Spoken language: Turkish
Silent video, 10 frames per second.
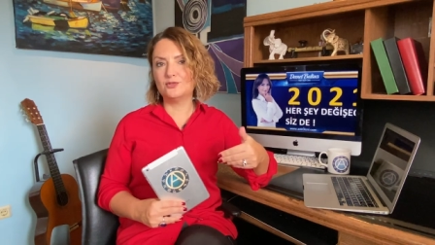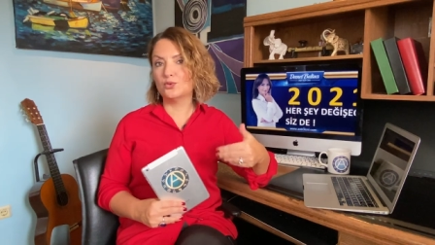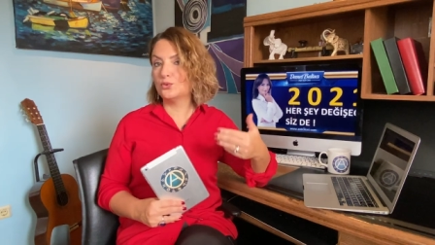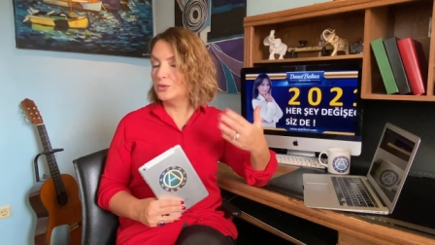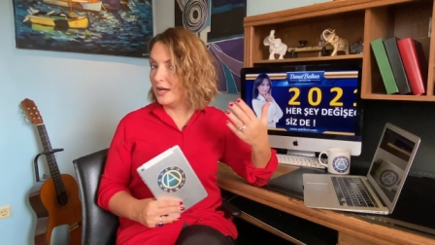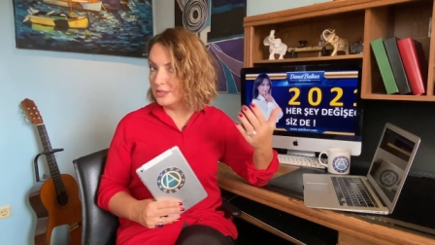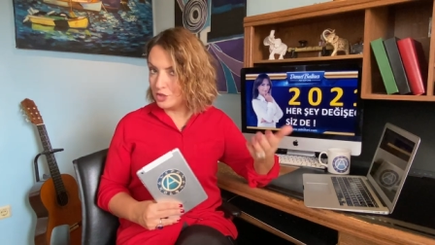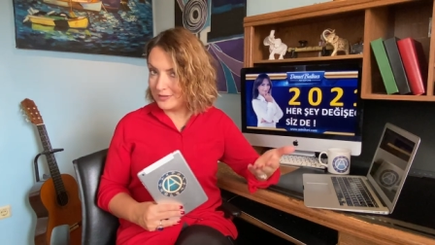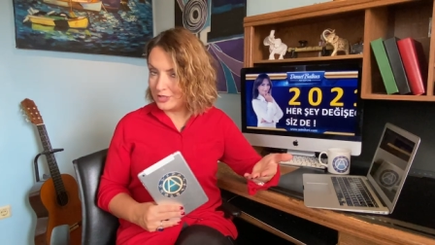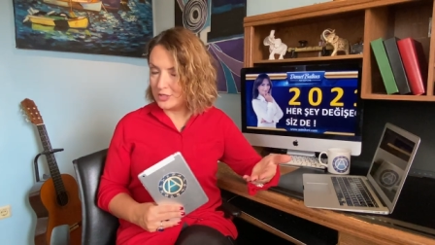Zorunlu
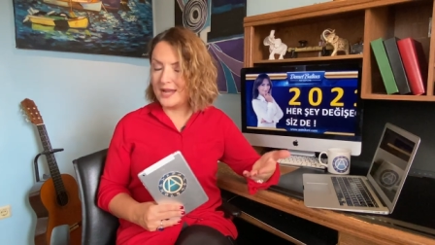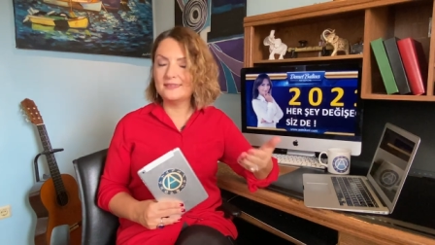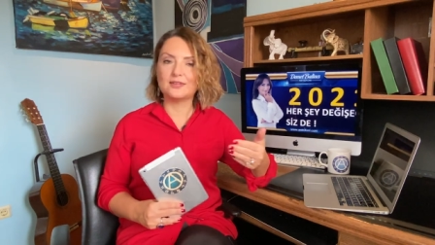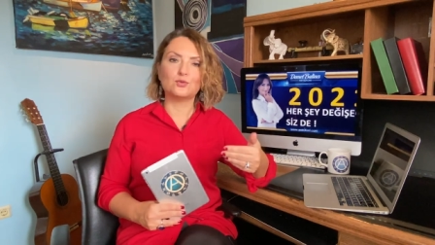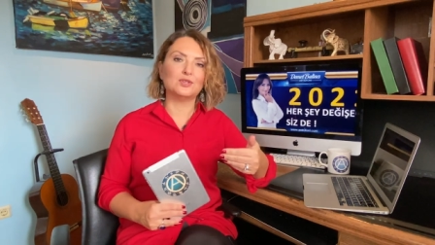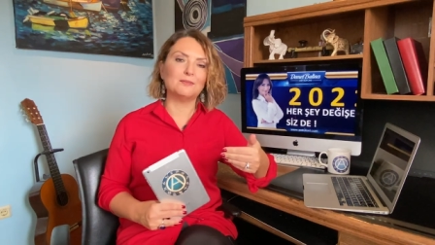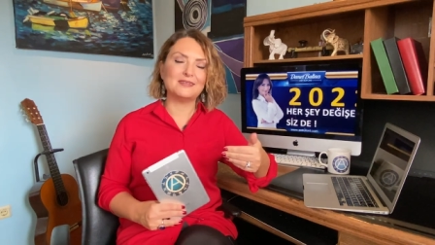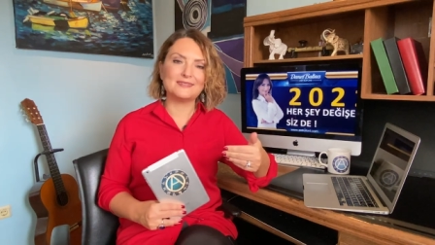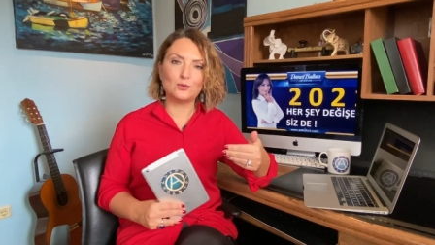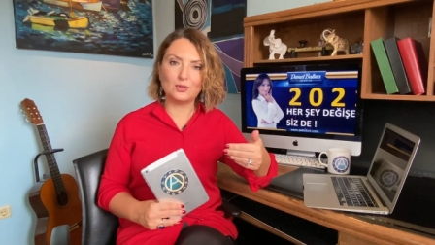alışverişler de
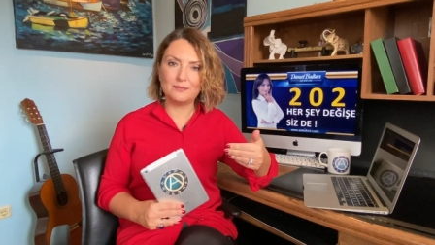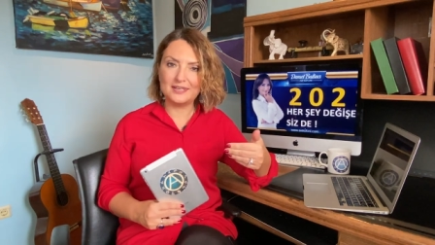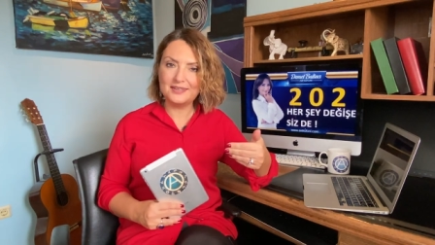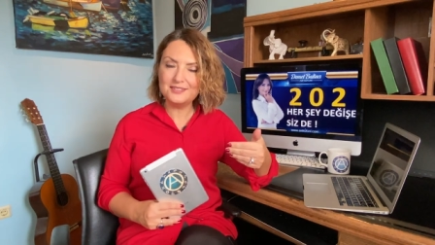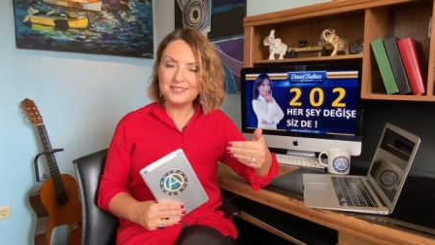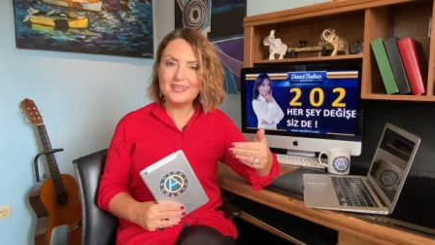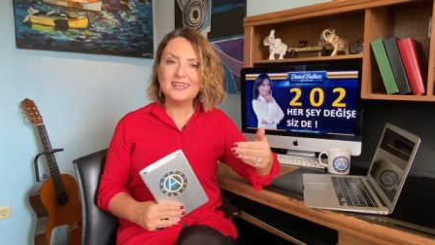gündeminizde olabilir.